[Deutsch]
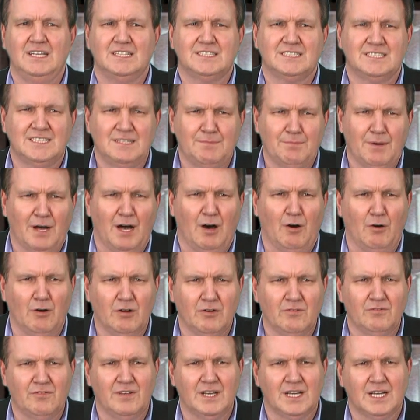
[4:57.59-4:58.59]
Sie
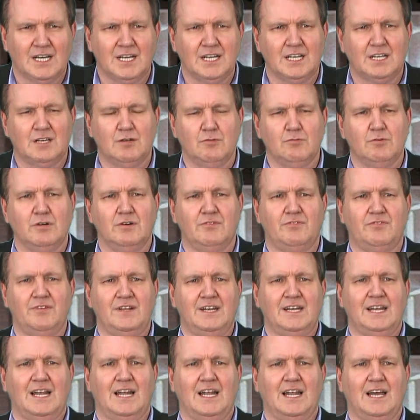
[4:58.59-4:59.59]
brauchen wirklich nur
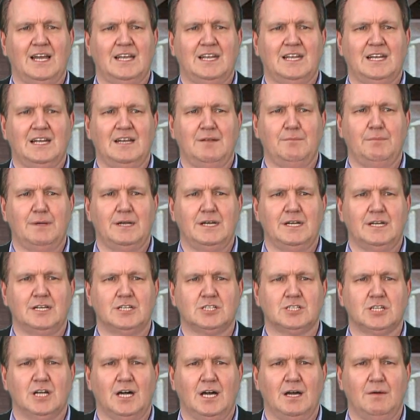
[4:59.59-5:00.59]
federleicht
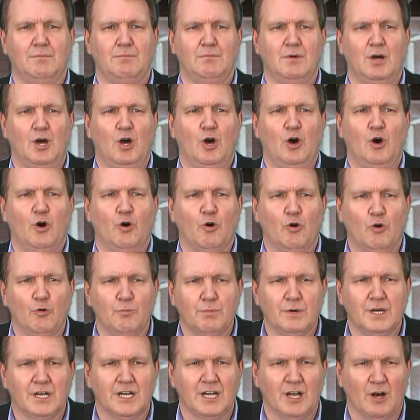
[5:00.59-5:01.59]
lebendig schreiben,
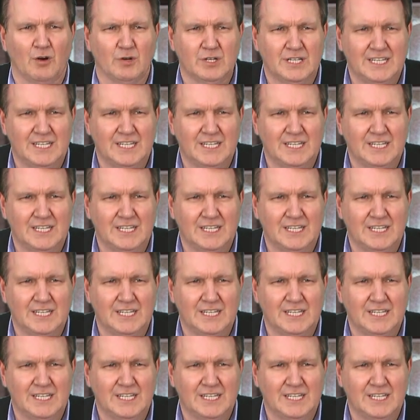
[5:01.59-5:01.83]
um genau